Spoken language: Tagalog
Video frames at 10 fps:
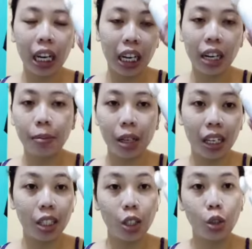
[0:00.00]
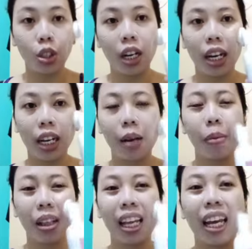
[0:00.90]
ilang minutes niyo siya
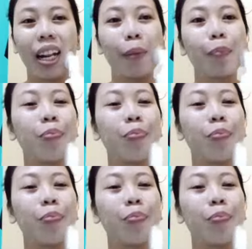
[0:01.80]
gagamitin.